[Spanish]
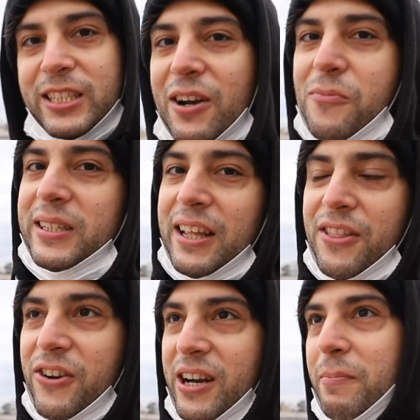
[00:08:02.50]
esa
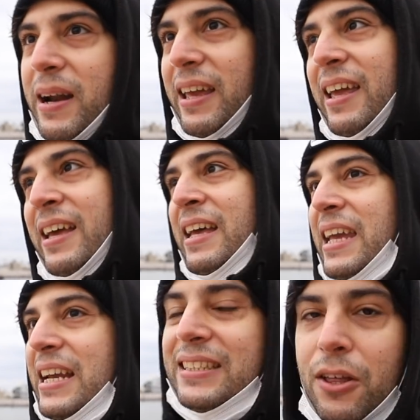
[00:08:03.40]
conversación en el parque
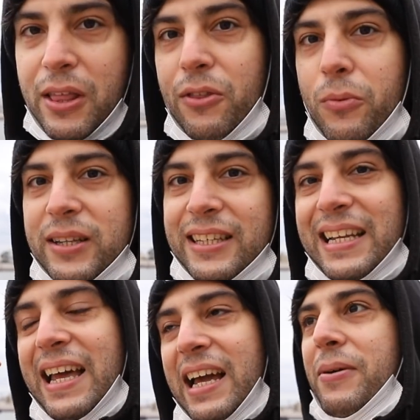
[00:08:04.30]
y le he estado dando
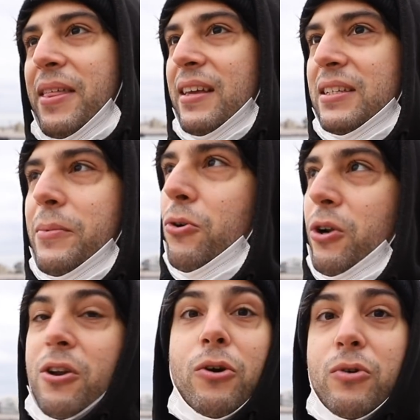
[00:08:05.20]
vueltas a la cabeza. Se me ha
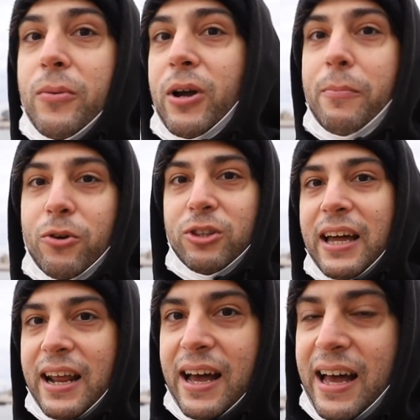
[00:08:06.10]
ocurrido algo nuevo que
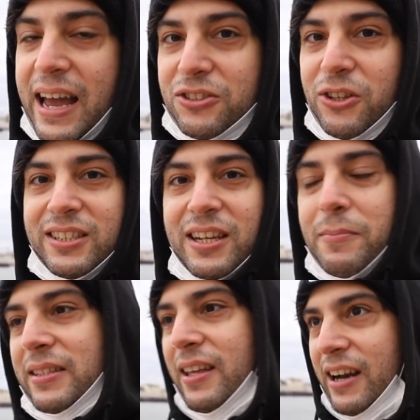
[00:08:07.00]
aportar a, a esto de ser
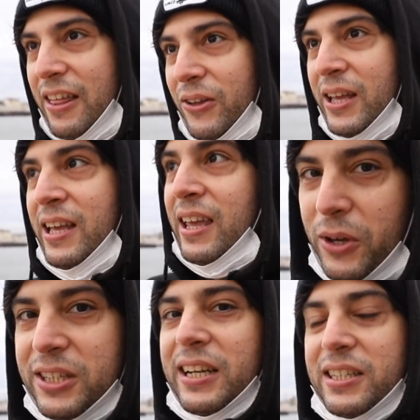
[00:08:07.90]
más cerrado.
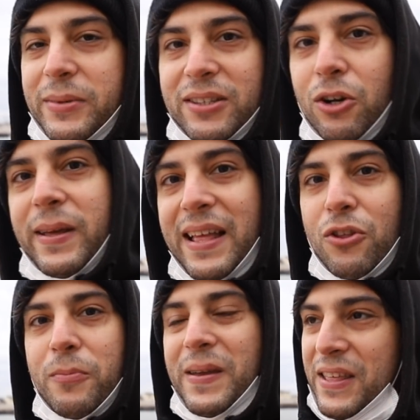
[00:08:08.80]
Puede ser que se me esté olvidando mi